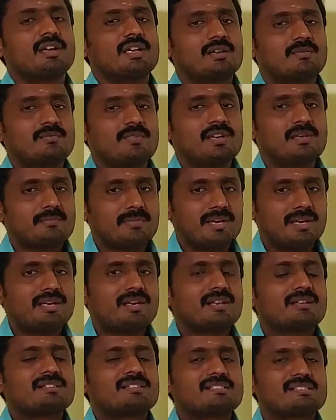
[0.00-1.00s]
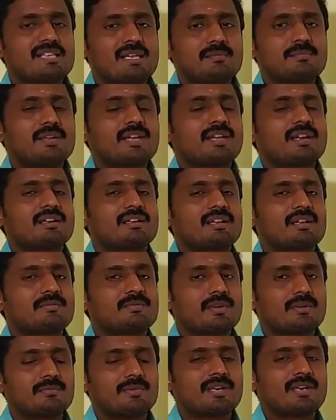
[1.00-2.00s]
இட் வில் மெயின்டைன் த சேம் கேரக்டர்
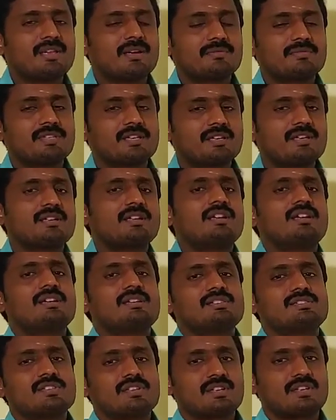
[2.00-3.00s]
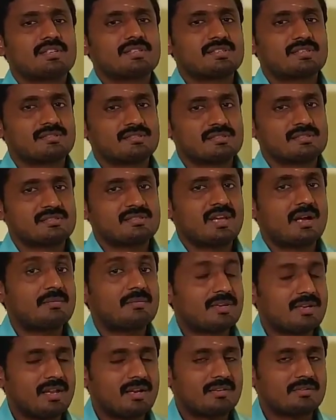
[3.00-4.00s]
ஃபார் மெனி ஆஃப் த ஜெனரேஷன்ஸ்
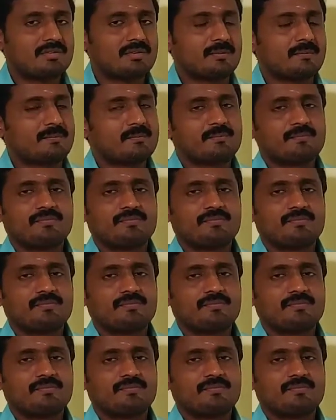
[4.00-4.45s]
அப்படின்னு அர்த்தம்